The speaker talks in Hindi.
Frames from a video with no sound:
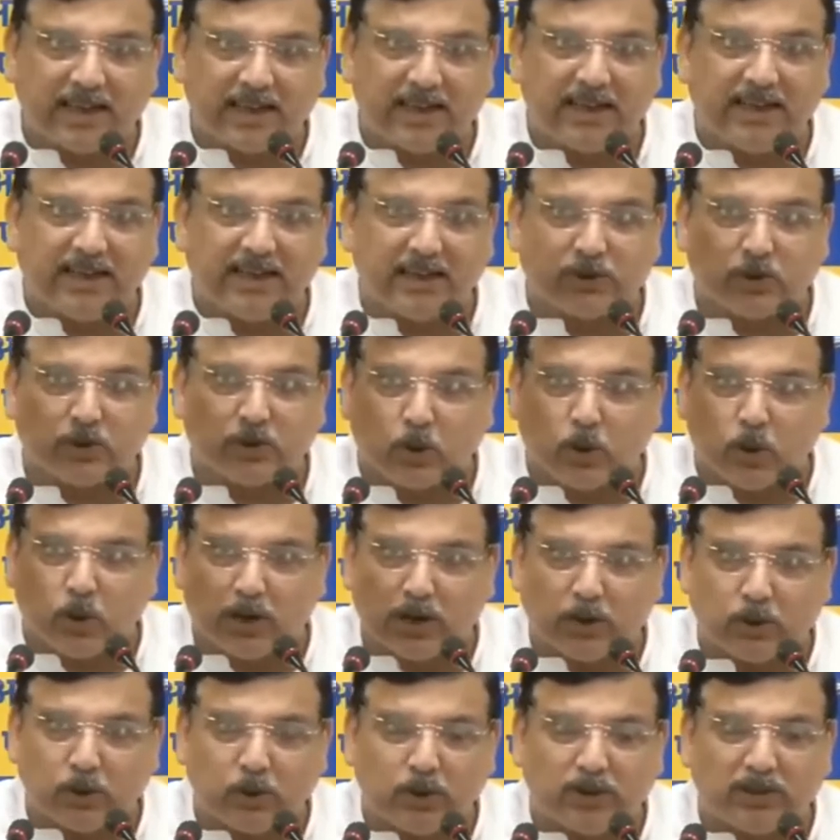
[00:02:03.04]
सिंह के लिए
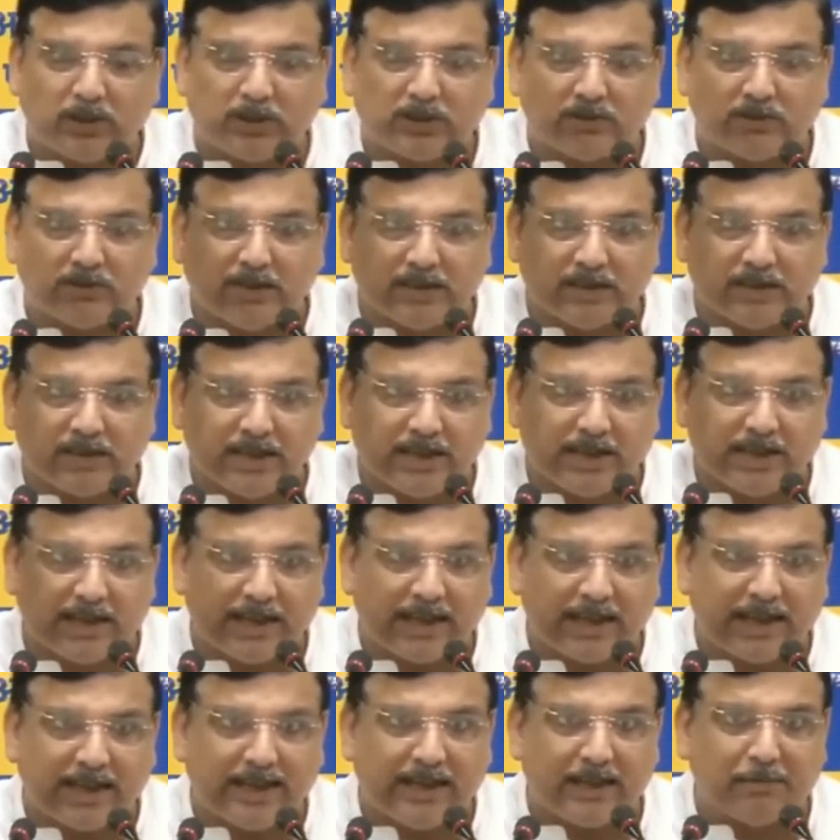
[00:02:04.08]
दो करोड़ रिश्वत
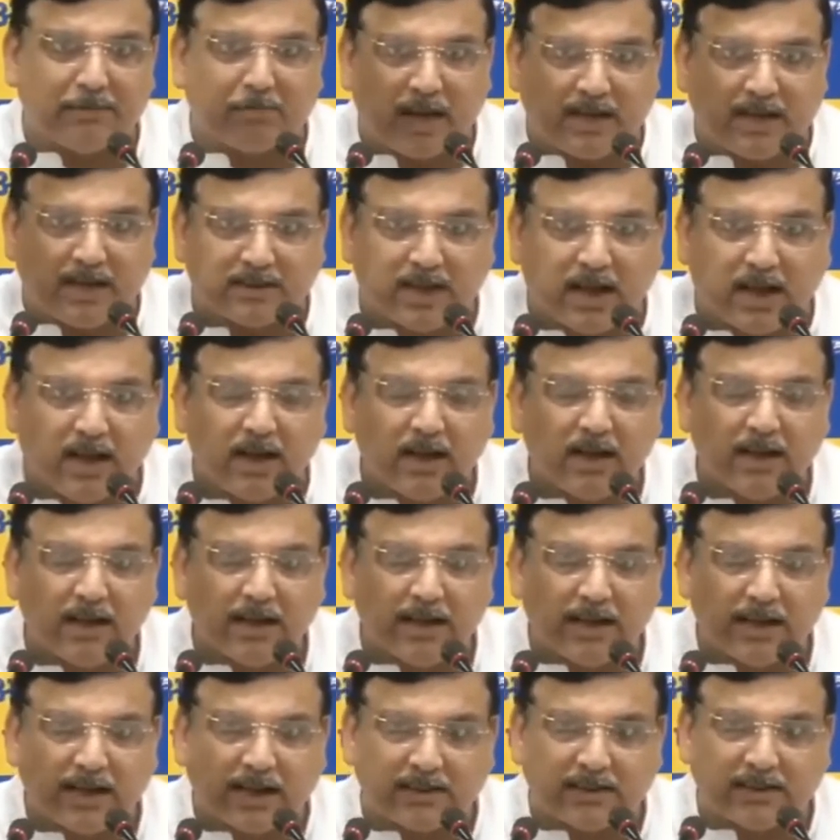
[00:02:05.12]
देने के लिए पैसा
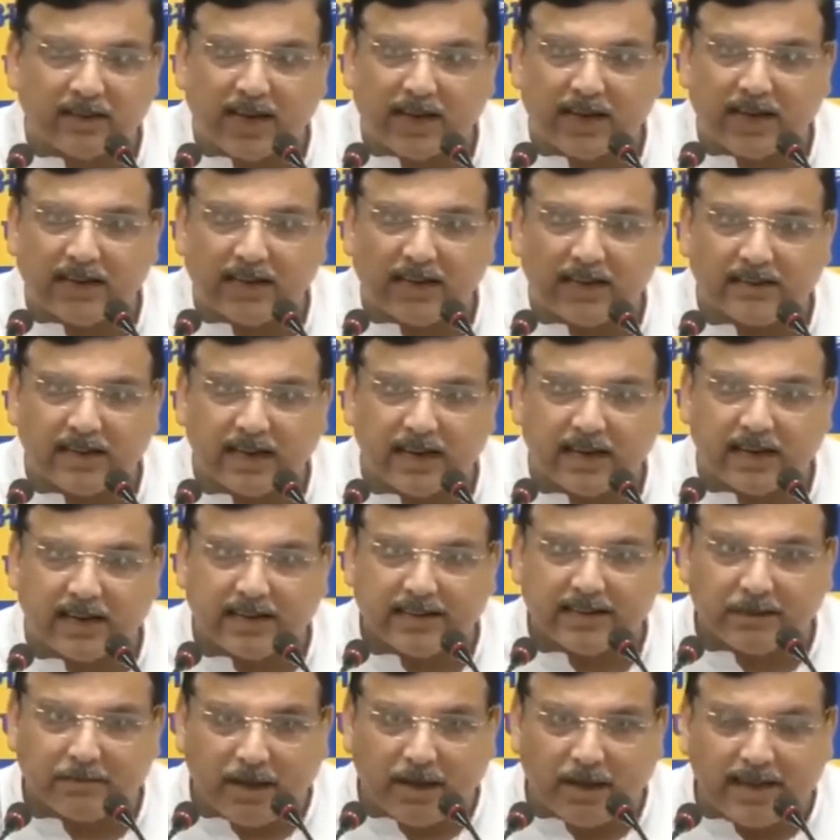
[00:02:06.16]
इकट्ठा किया जा
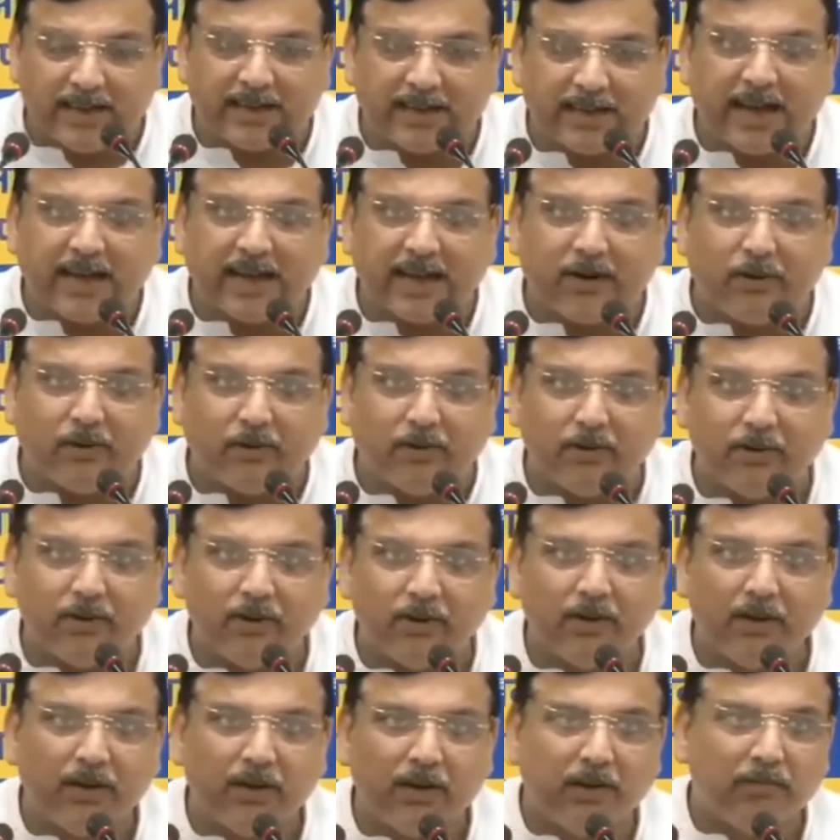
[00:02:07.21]
रहा है ये मैं नहीं कह रहा
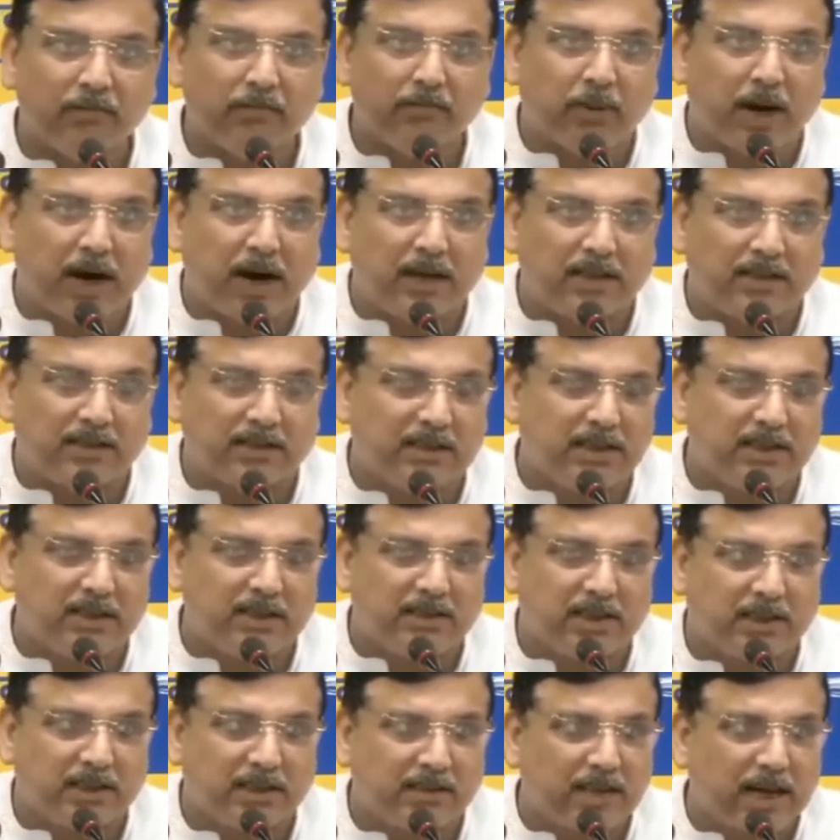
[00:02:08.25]
हूं
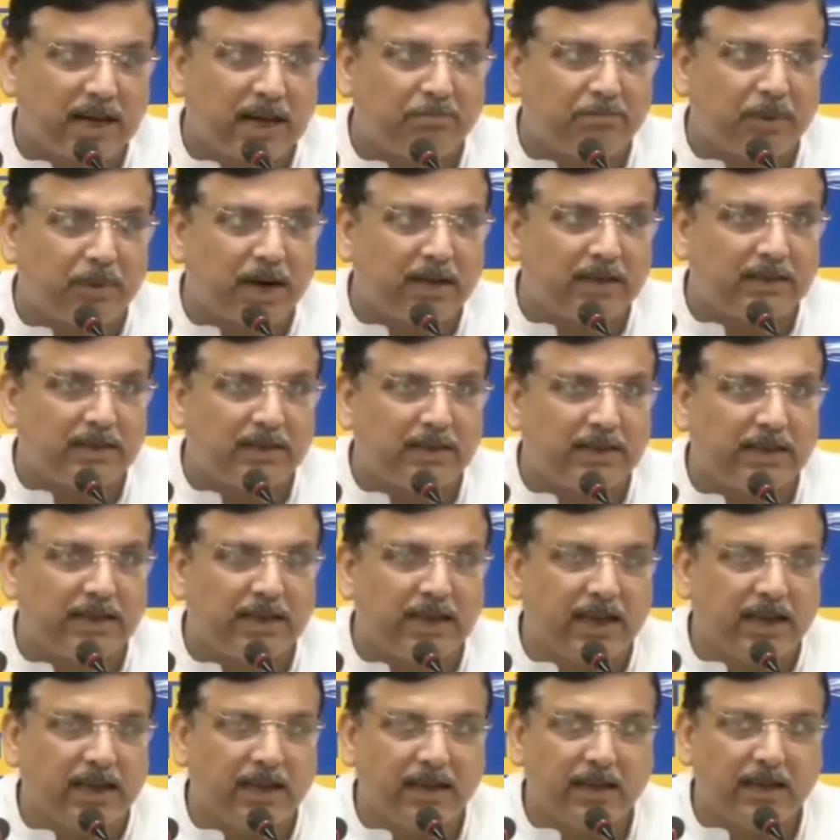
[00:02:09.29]
भारतीय जनता पार्टी
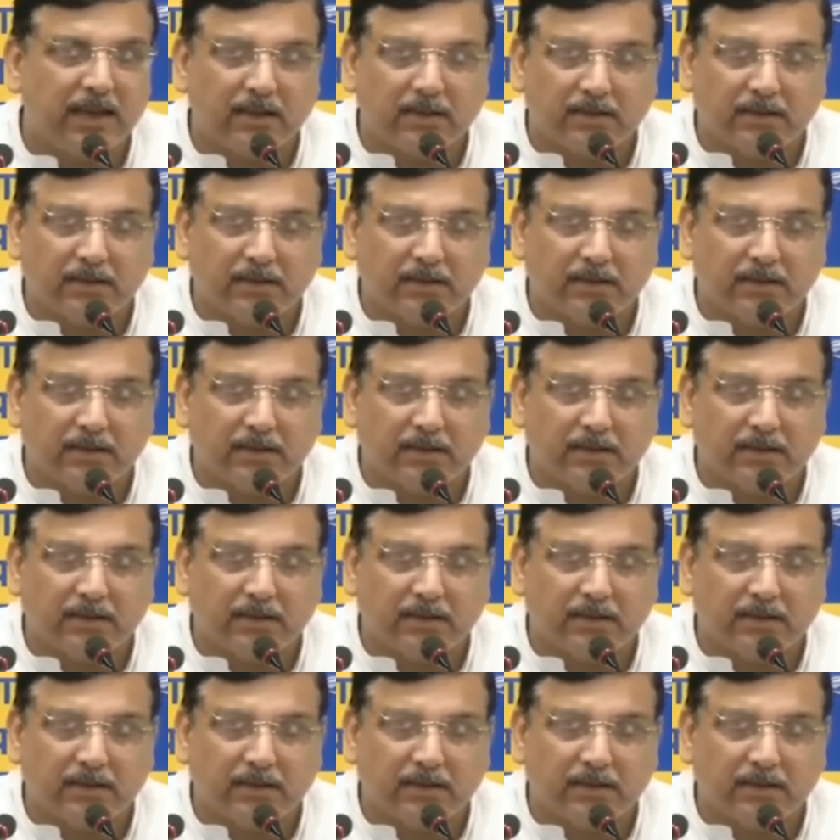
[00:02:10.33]
के